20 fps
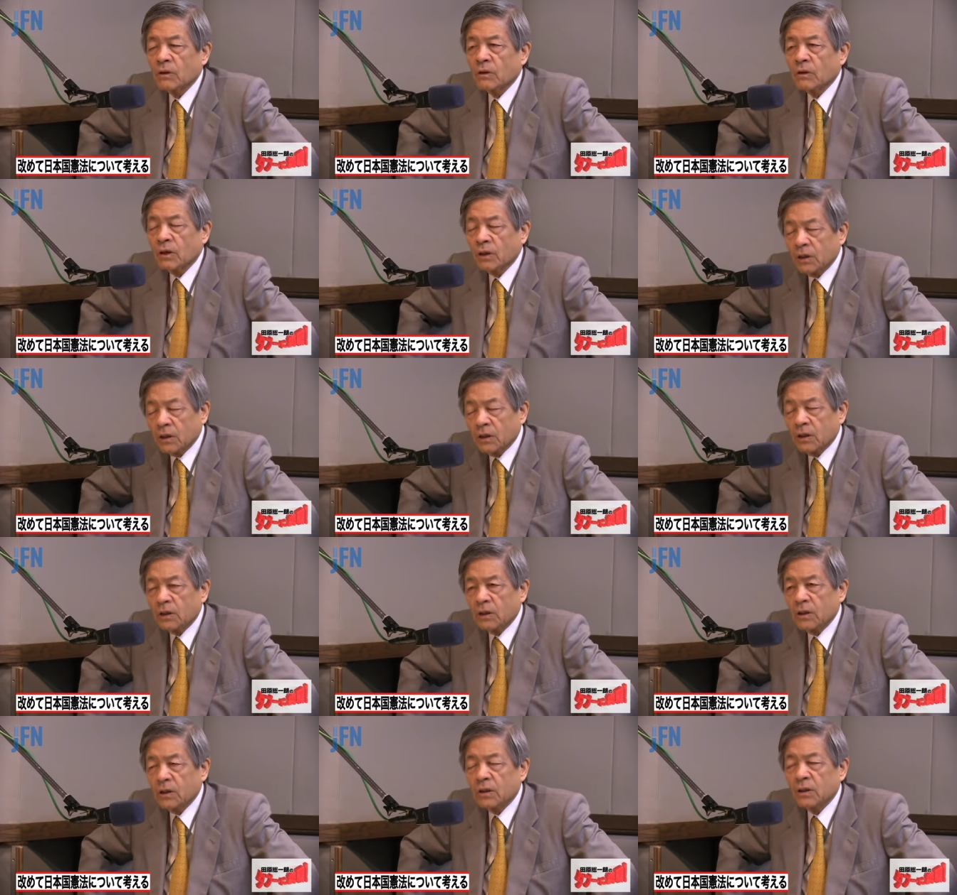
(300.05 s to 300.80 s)

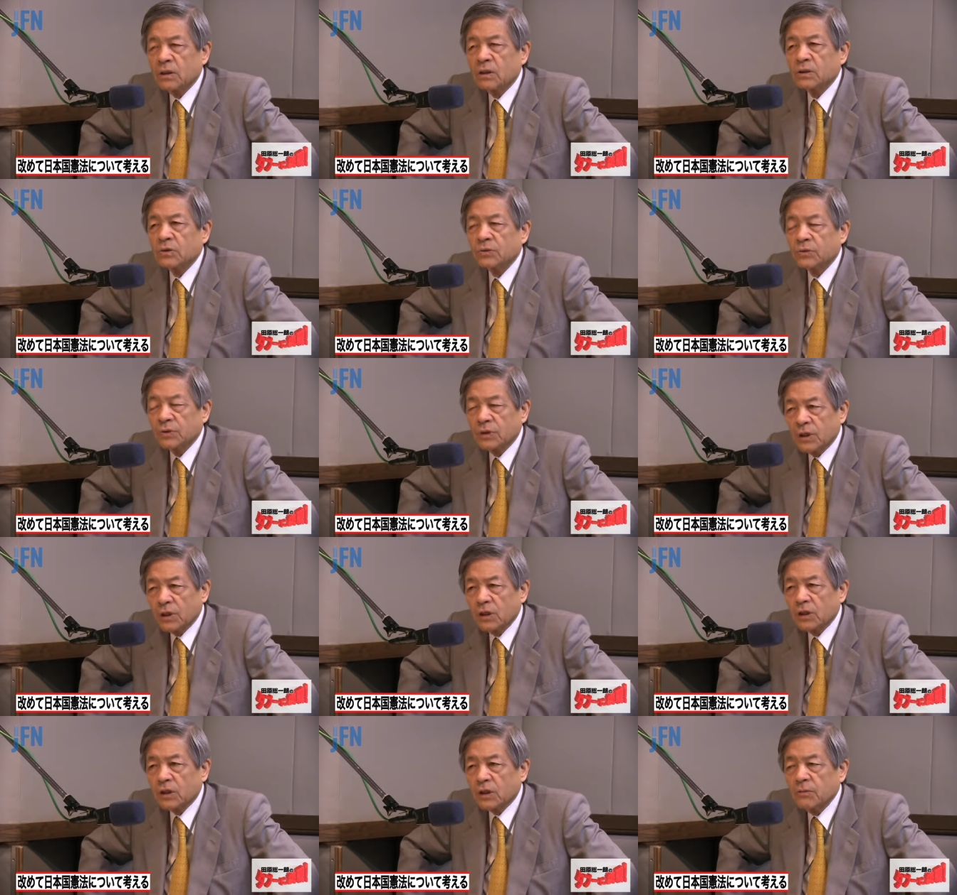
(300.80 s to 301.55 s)
で、えー、それ
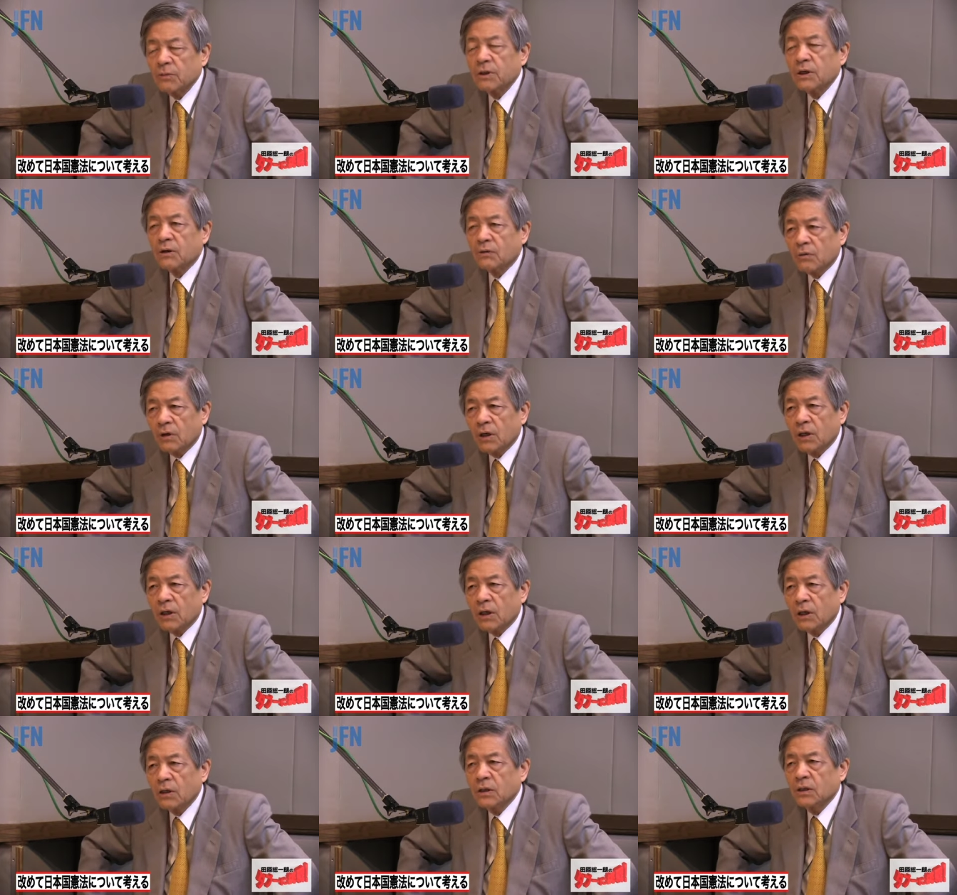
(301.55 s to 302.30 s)
で君ら
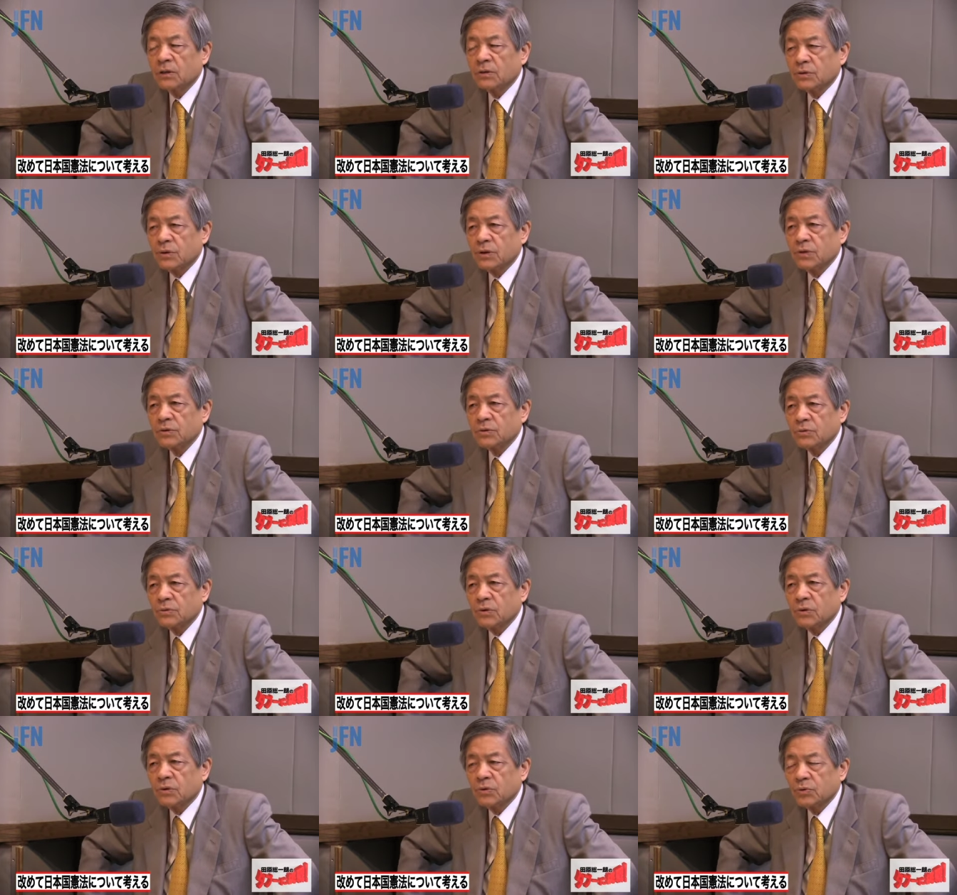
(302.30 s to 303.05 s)
は戦
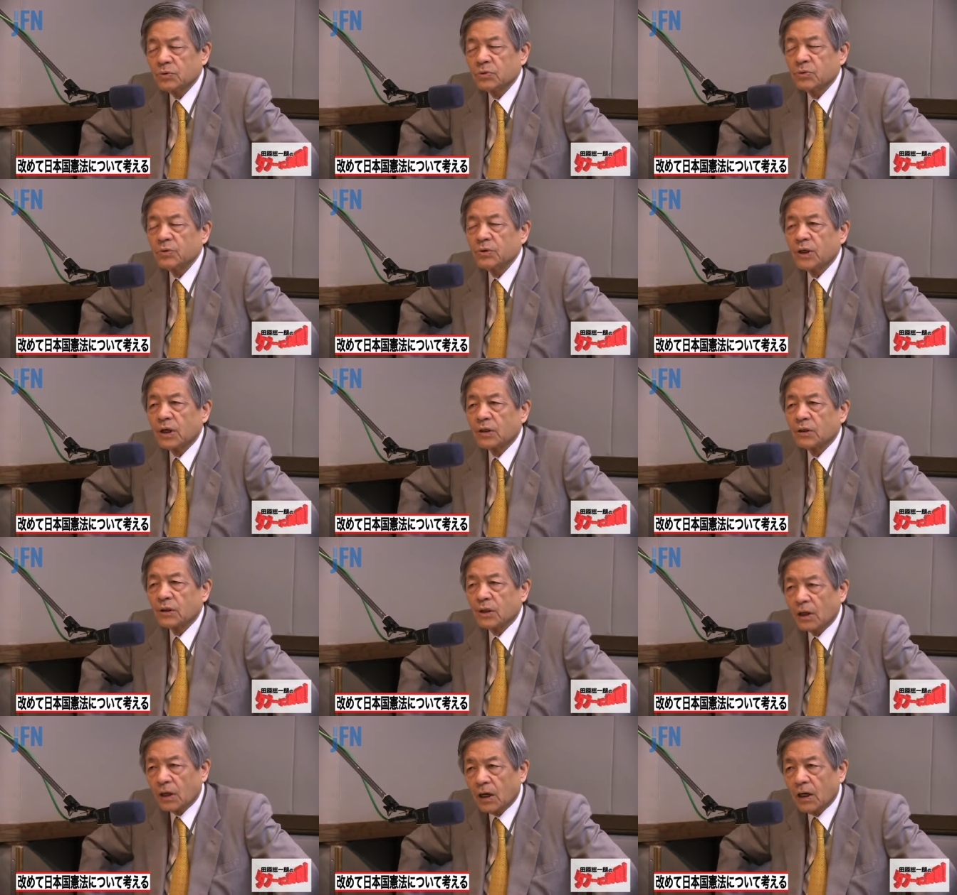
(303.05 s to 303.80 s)
争が起きそうになっ
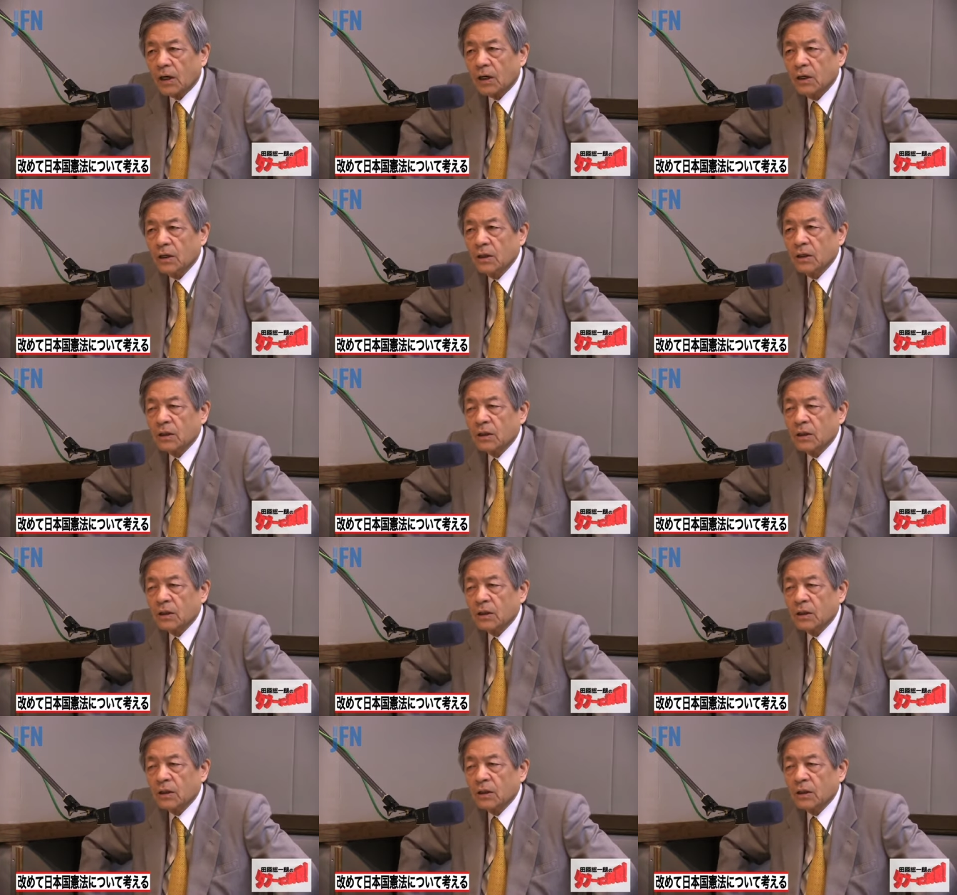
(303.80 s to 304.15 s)
たら